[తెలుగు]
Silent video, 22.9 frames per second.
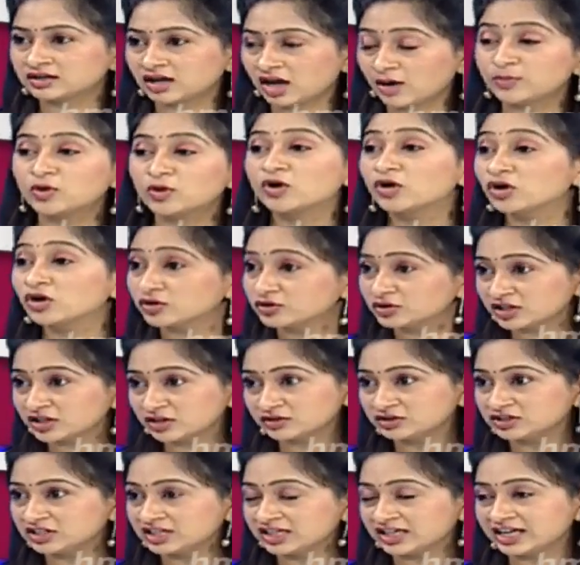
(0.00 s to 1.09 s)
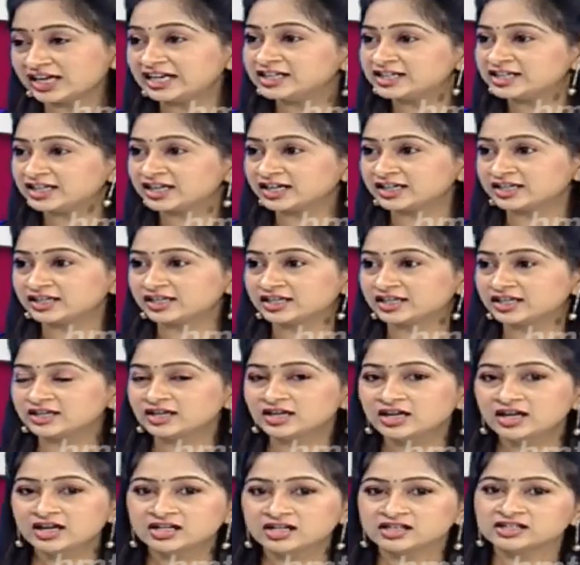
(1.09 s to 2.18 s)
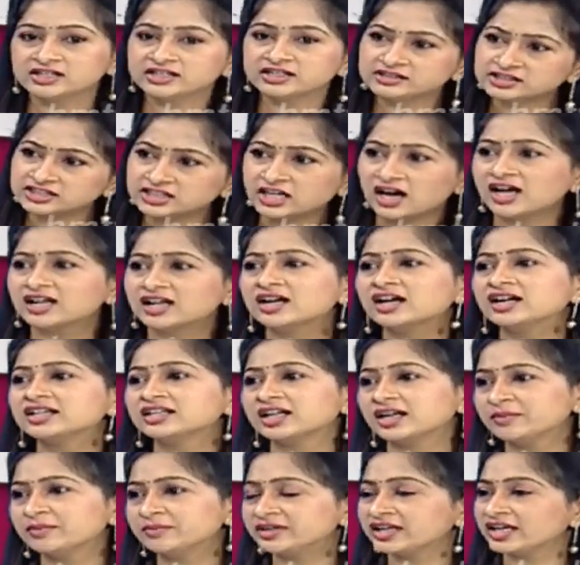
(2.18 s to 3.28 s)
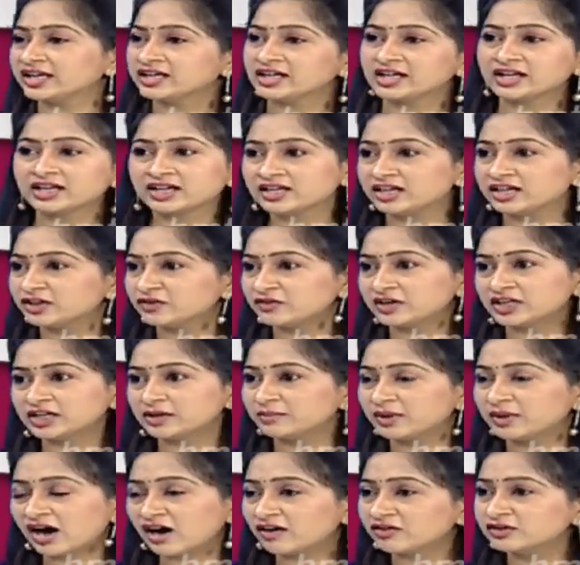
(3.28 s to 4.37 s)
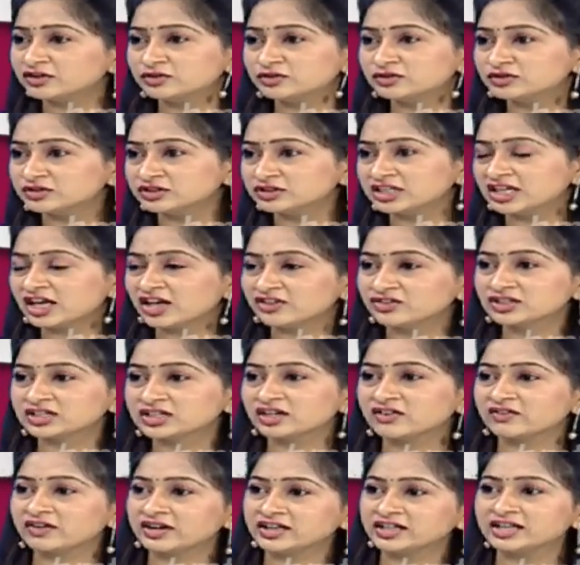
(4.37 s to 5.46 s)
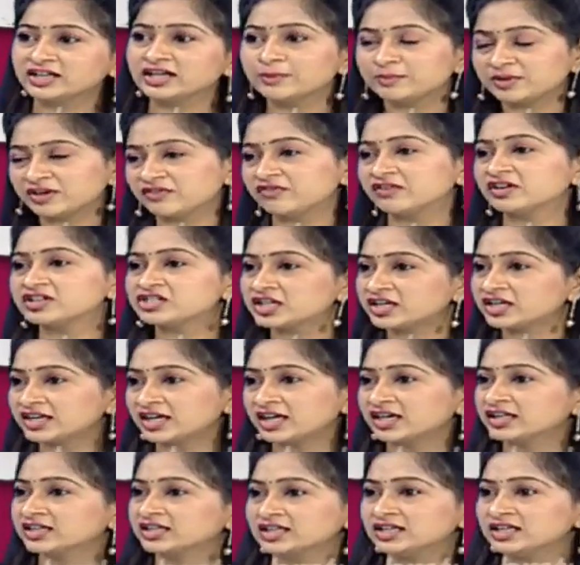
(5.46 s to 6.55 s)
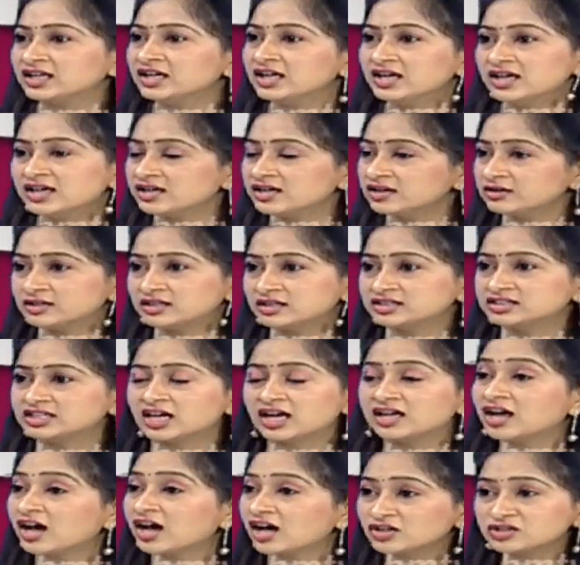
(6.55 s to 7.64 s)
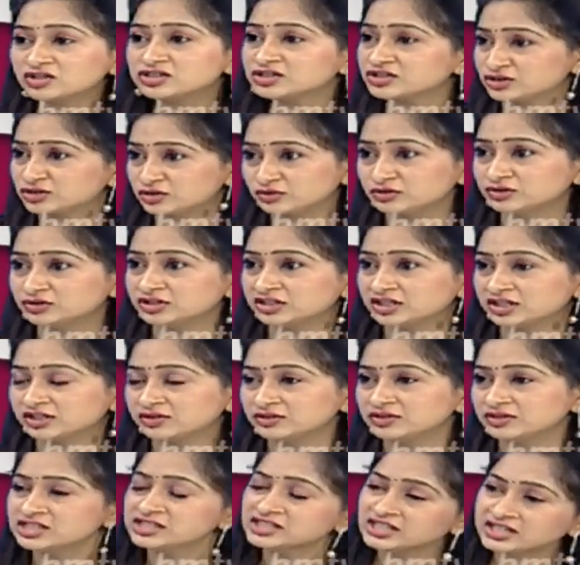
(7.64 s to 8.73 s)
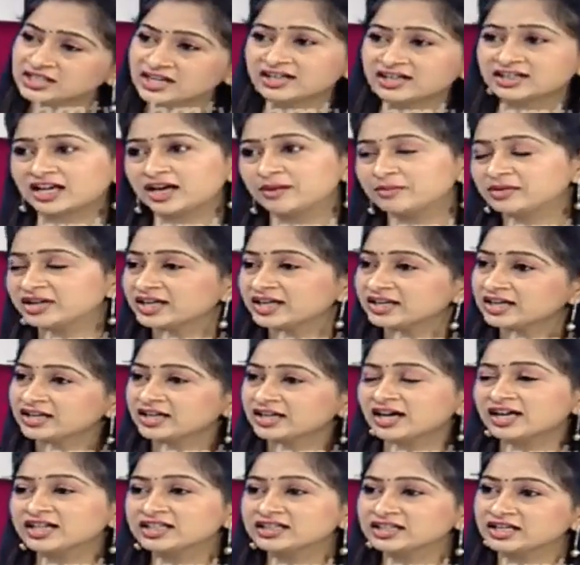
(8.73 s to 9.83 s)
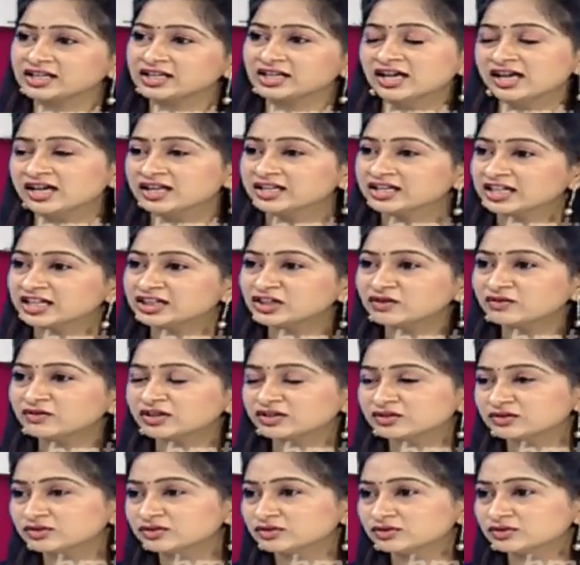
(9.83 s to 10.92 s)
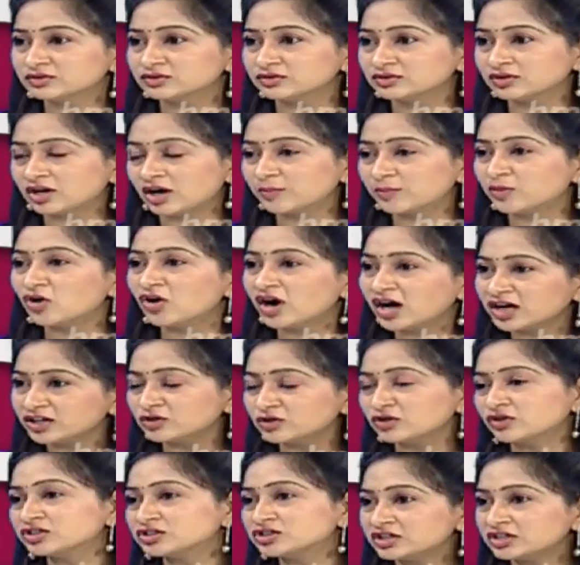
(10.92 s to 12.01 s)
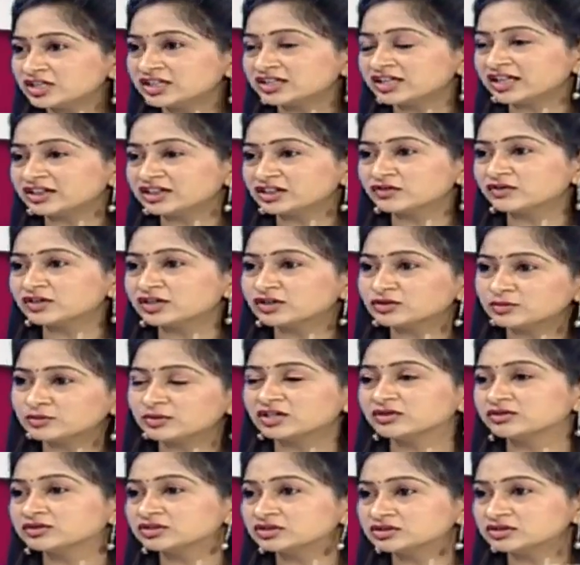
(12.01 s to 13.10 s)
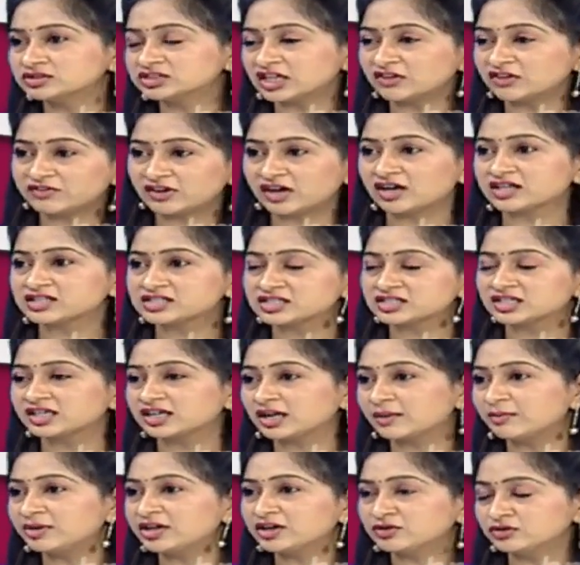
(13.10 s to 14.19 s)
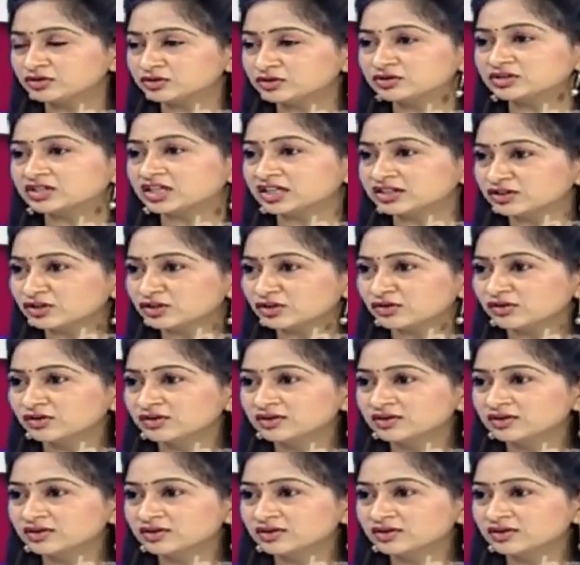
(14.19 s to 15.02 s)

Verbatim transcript: అపోహ కూడా ఉంది ఏంటి అంటే చాలా టైం టేకింగ్ అనేటువంటి భావన ఉంటుంది అందుకని వెంటనే ప్రిఫర్ చేయడానికి చాలా ఆలోచిస్తూ ఉంటారు నిజంగా టైం టేకింగ్గా ఇది ఎంతవరకు అపోహ అనుకోవచ్చు లేదా ఎంతవరకు మనం చాలా ఫాస్ట్గా రెమెడీ ఉంటుంది ఇందులో